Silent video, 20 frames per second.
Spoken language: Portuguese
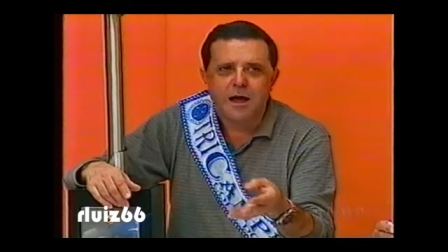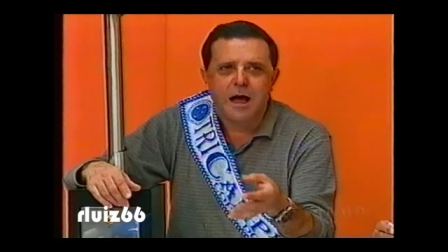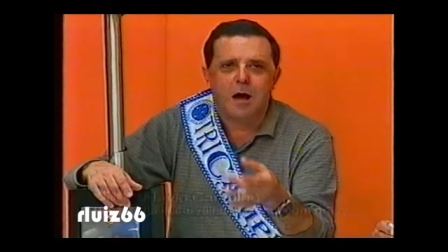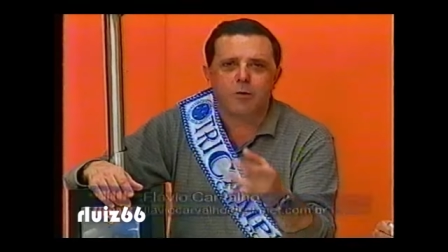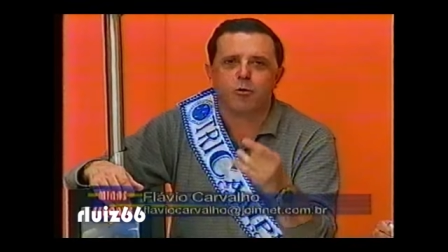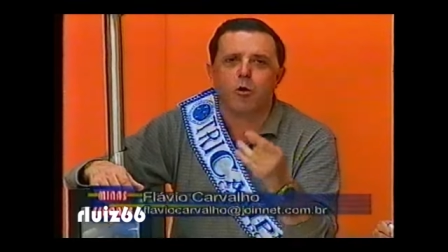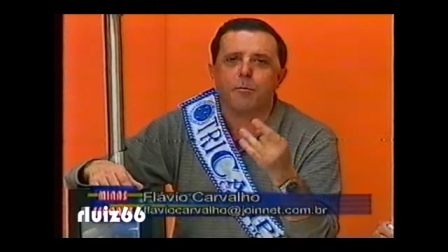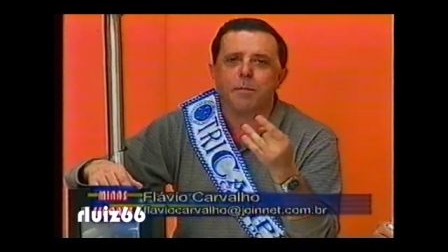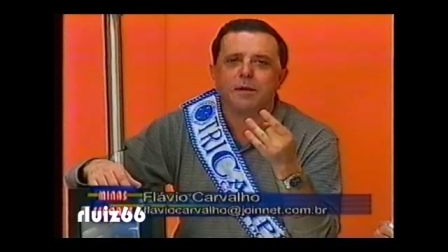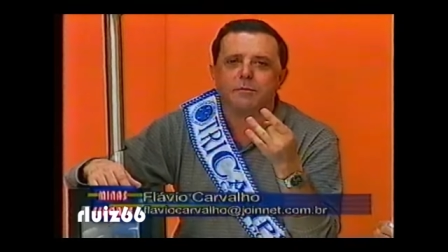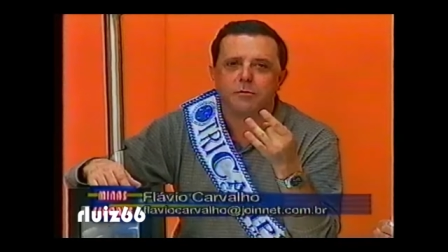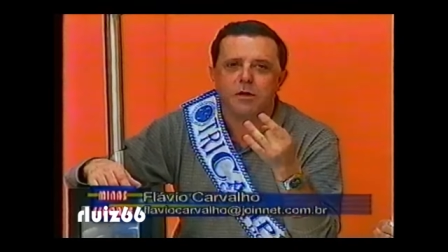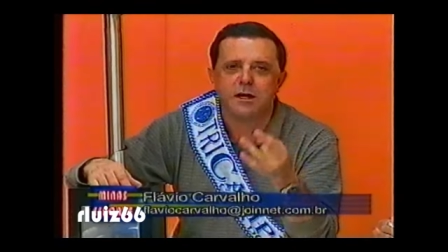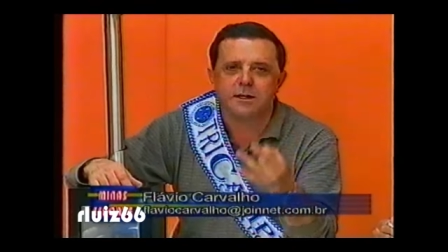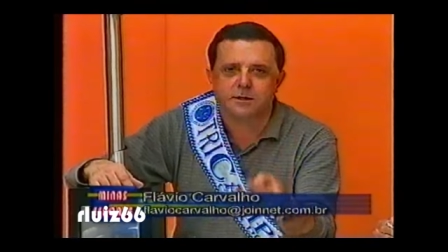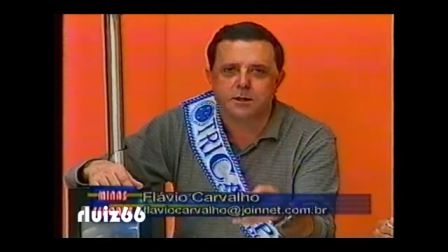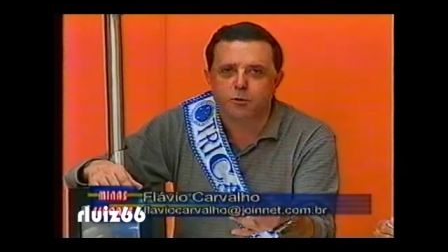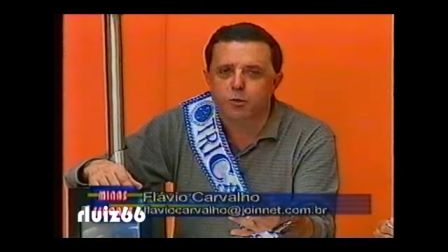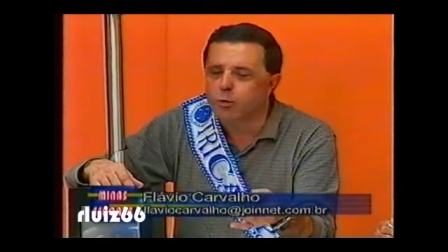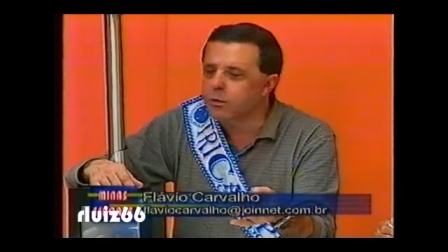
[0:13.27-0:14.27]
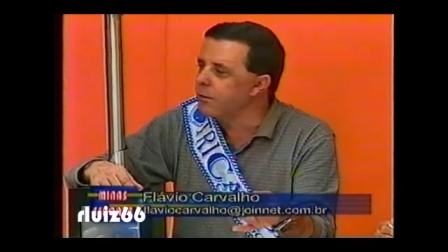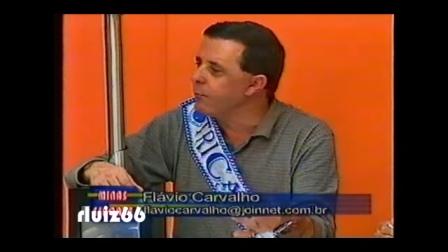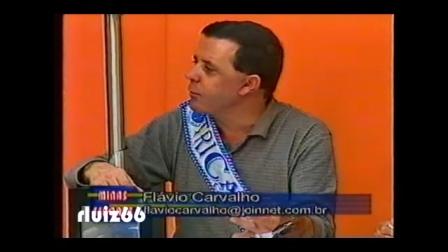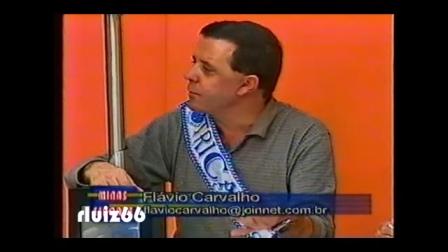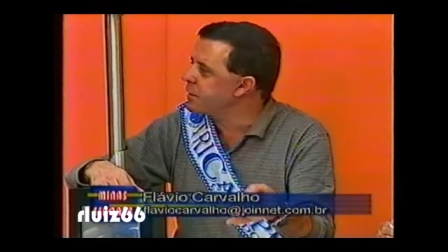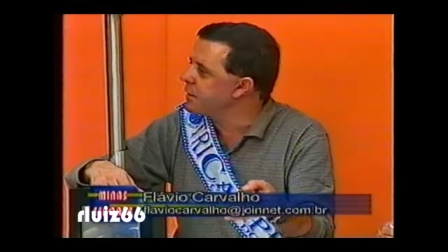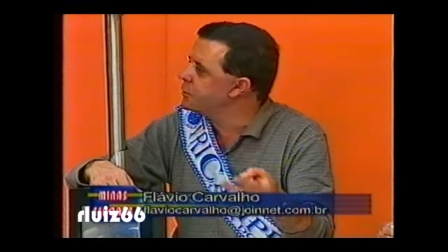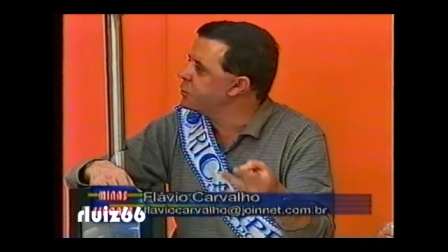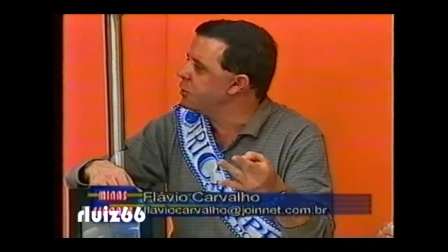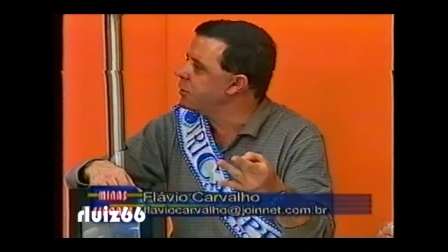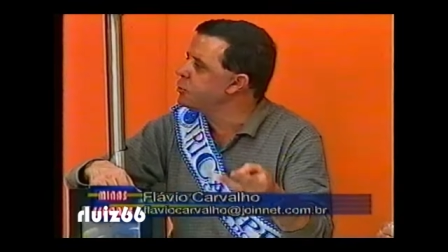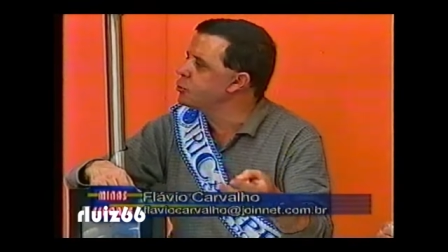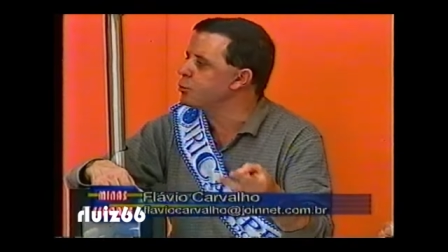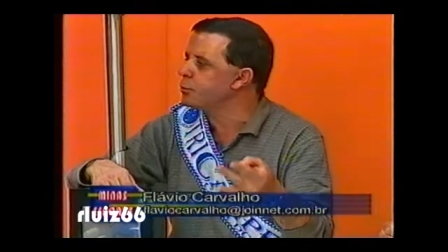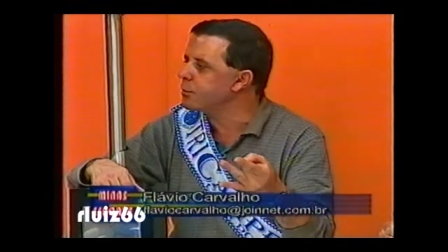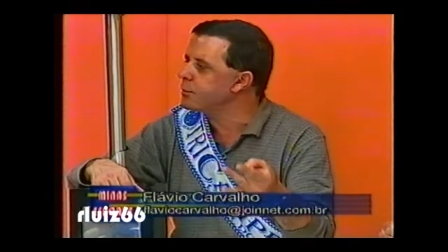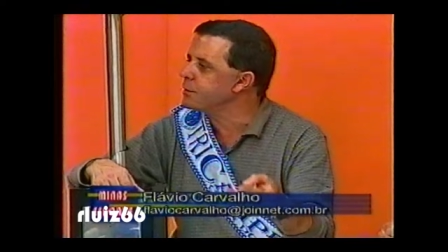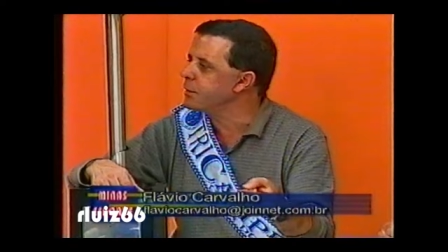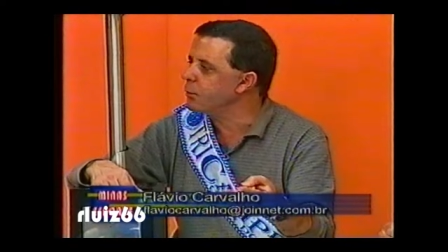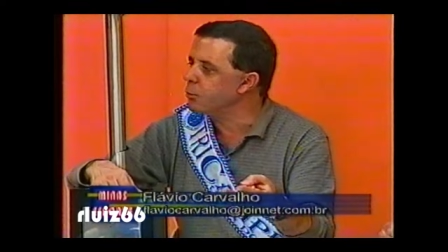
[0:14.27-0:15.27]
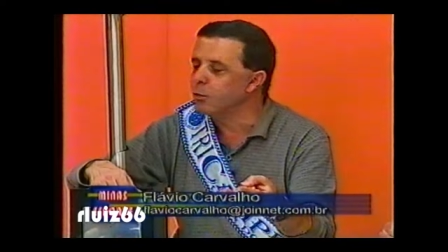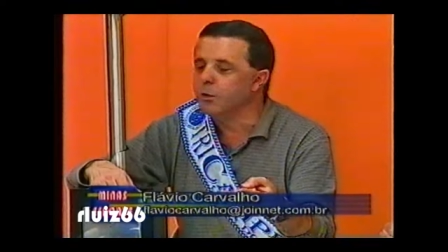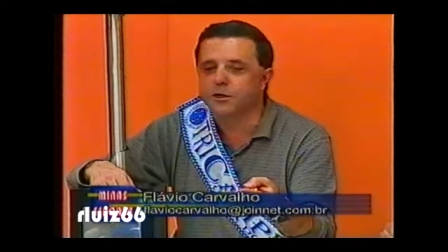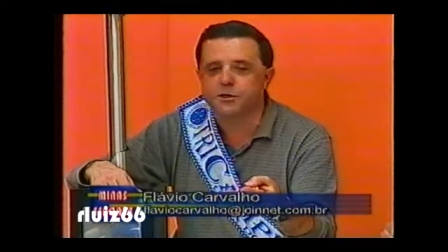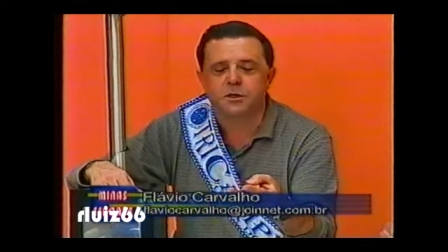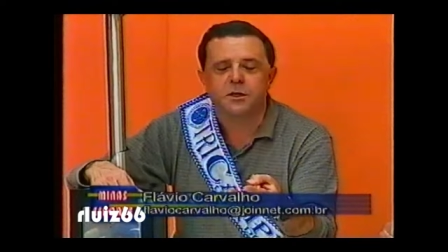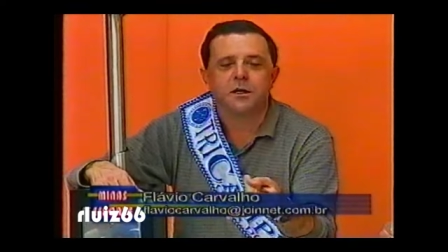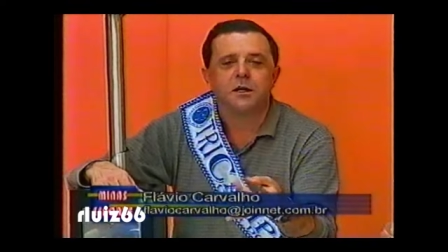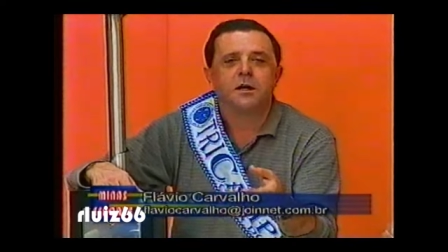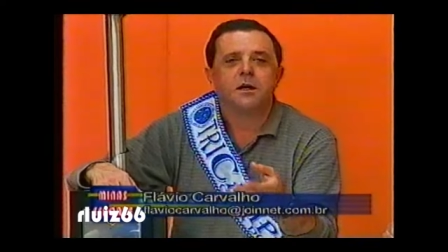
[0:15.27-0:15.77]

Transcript: a competência com que vocês dirigem o Cruzeiro hoje,